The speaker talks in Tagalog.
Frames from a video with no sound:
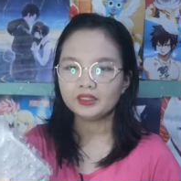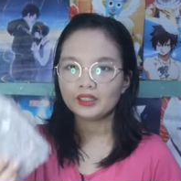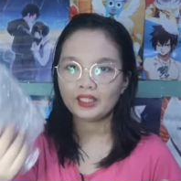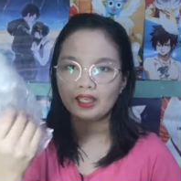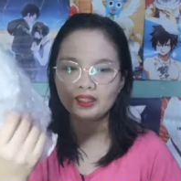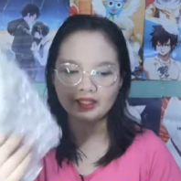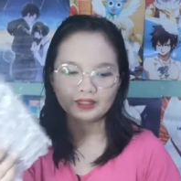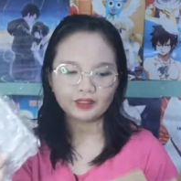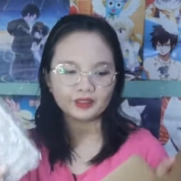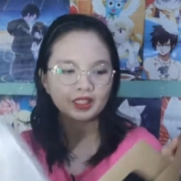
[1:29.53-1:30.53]
So, ayan.
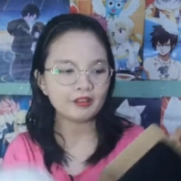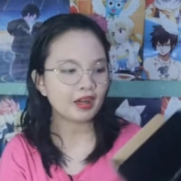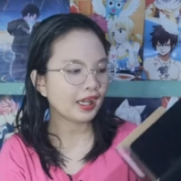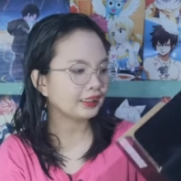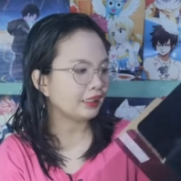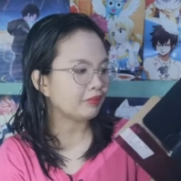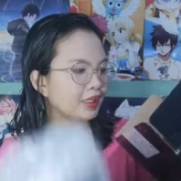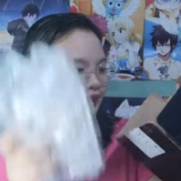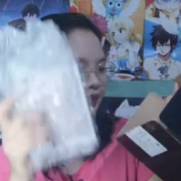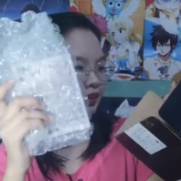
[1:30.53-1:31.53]
Ito. Dalawang item
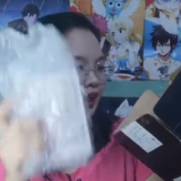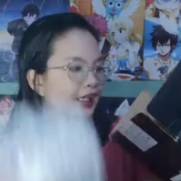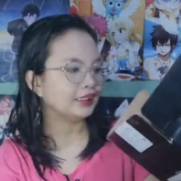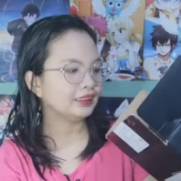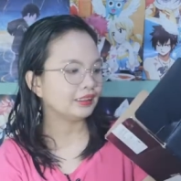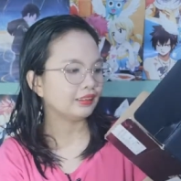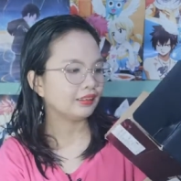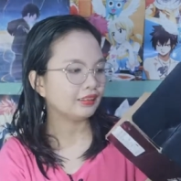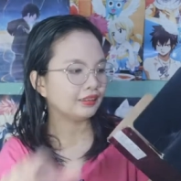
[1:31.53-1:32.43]
lang to guys. So,